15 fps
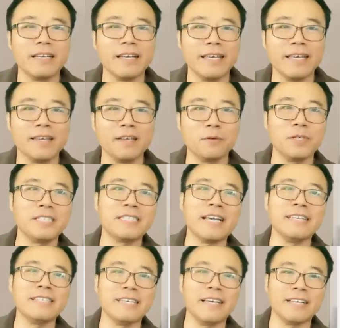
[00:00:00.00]
哎，我
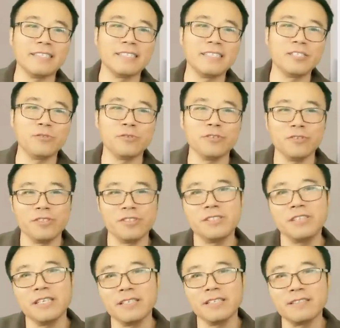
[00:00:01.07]
讲一讲，继续
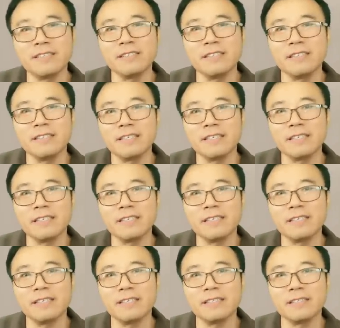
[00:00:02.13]
吸引自己的这
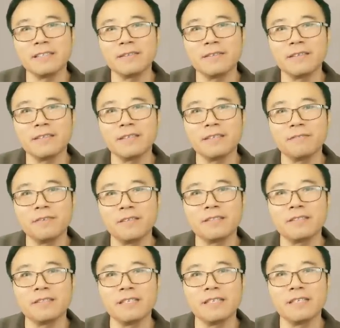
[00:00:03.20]
个情呃粉
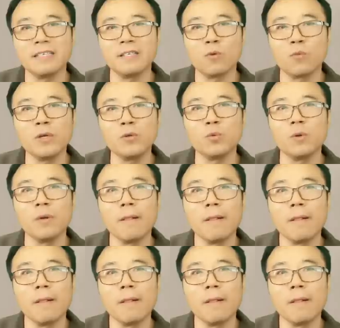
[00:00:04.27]
丝的这个关注。